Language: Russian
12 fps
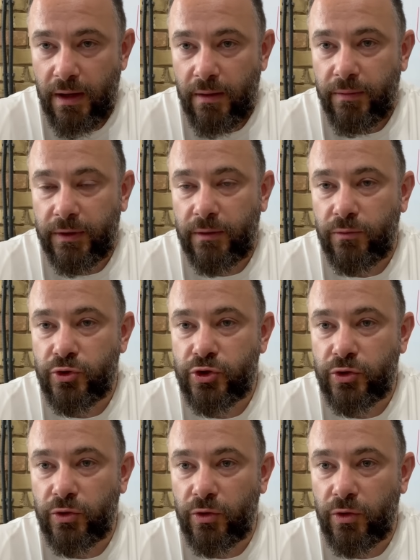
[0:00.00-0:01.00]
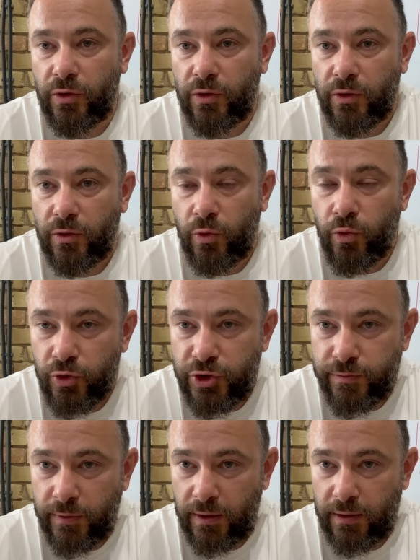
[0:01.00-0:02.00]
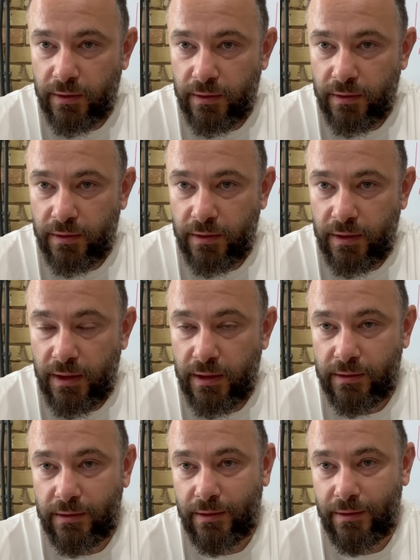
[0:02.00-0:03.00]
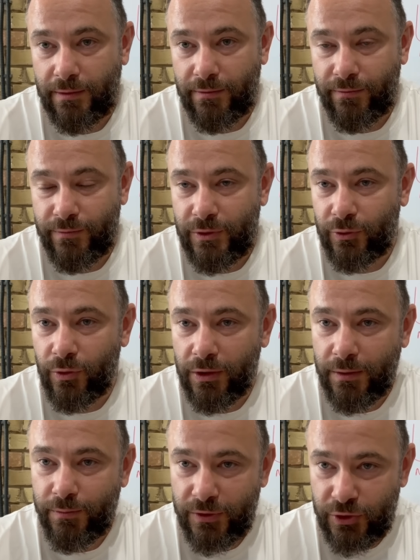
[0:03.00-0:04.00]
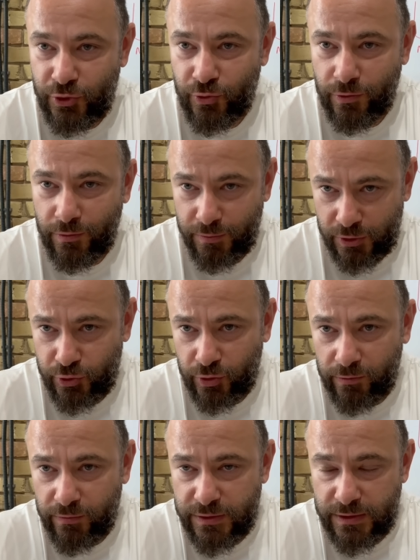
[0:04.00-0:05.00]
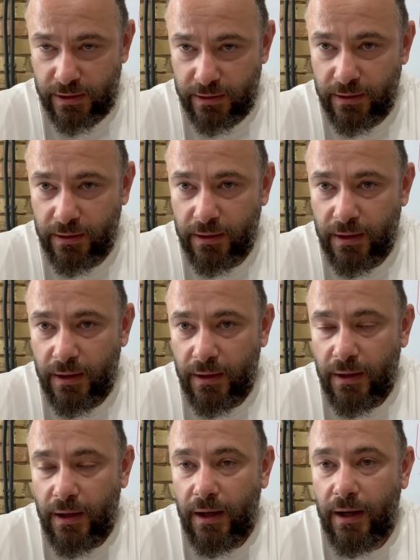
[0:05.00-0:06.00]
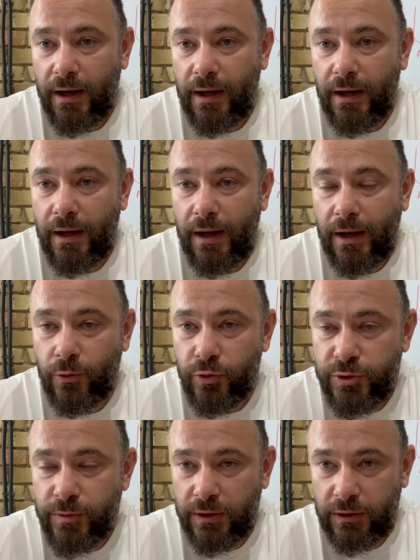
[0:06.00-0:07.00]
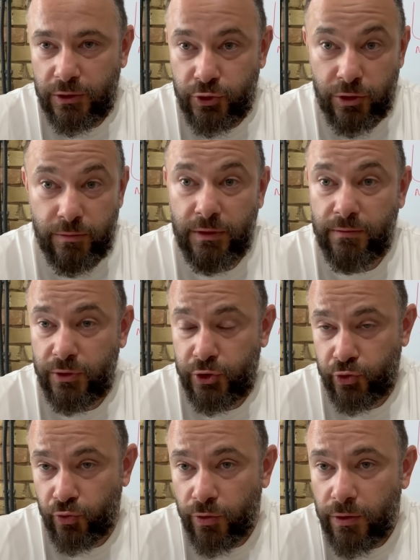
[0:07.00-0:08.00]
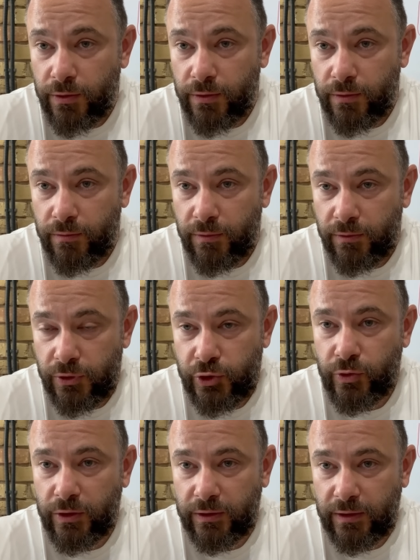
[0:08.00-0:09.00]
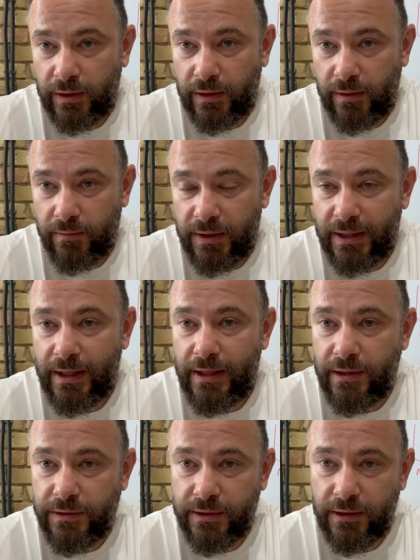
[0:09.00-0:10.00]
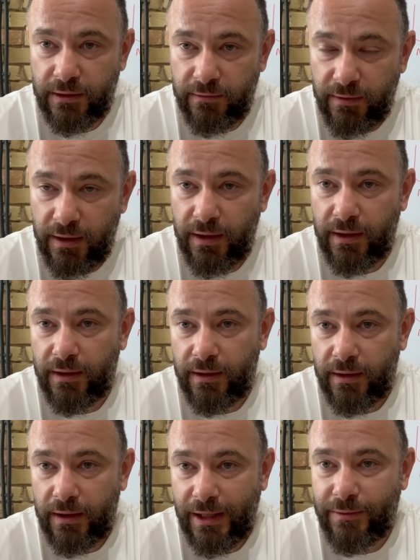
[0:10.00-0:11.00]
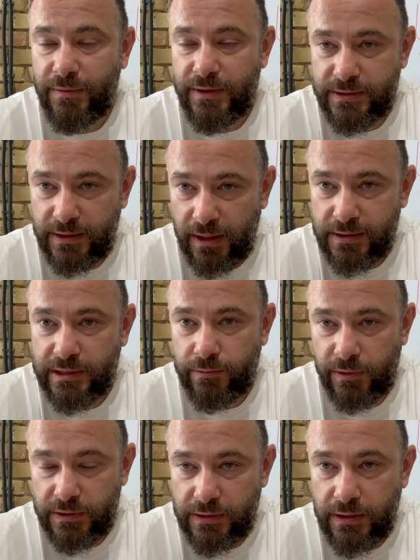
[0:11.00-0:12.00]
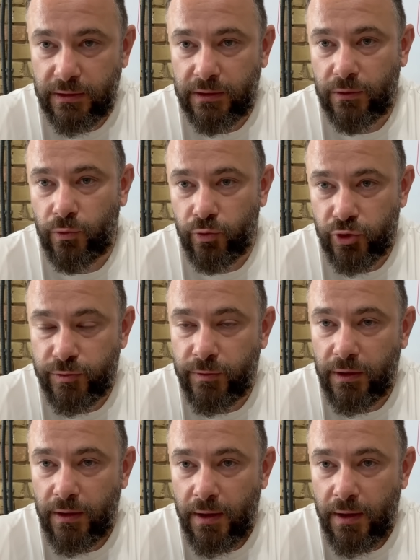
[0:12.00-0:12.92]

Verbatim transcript: Потому что Кучма это не только Пинчук, Пинчук его зять, да, а, а Кучма это еще и Медведчук. Медведчук это многолетний глава администрации президента Кучмы.